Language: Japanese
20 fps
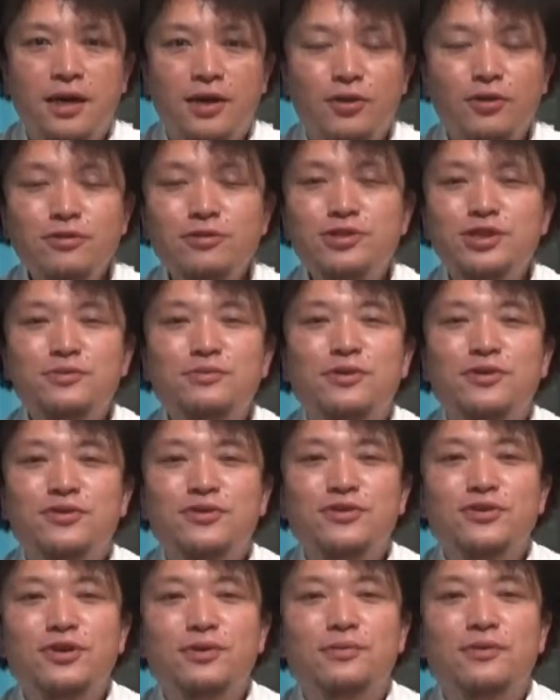今週も
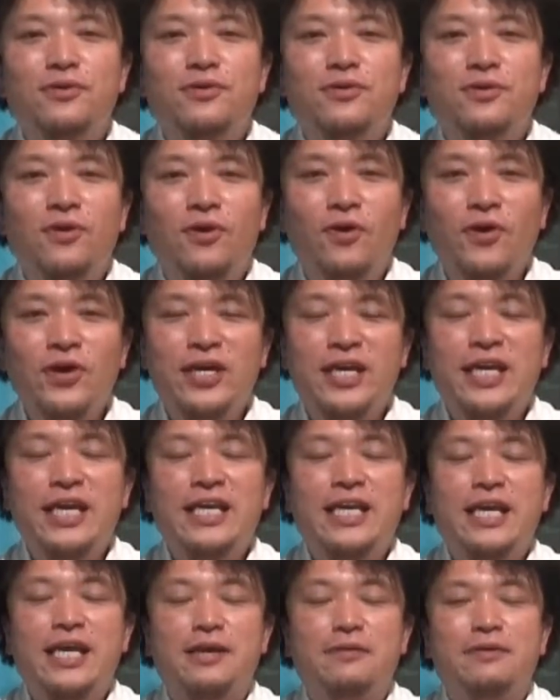くんごぼんごをお聴き
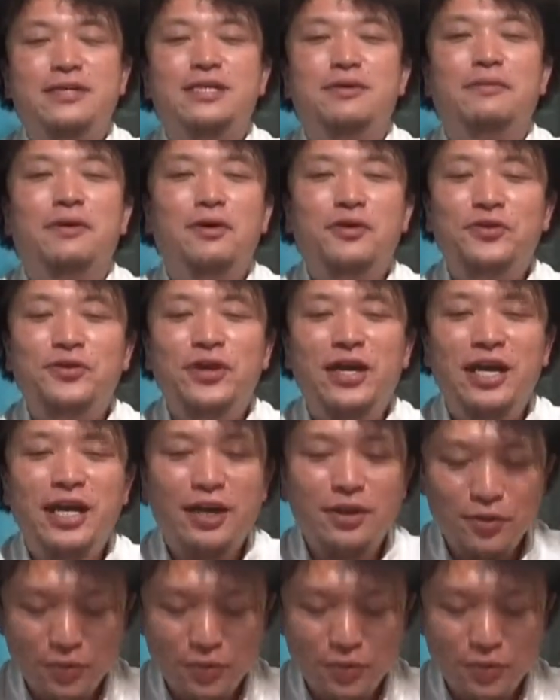いただきまして誠にありが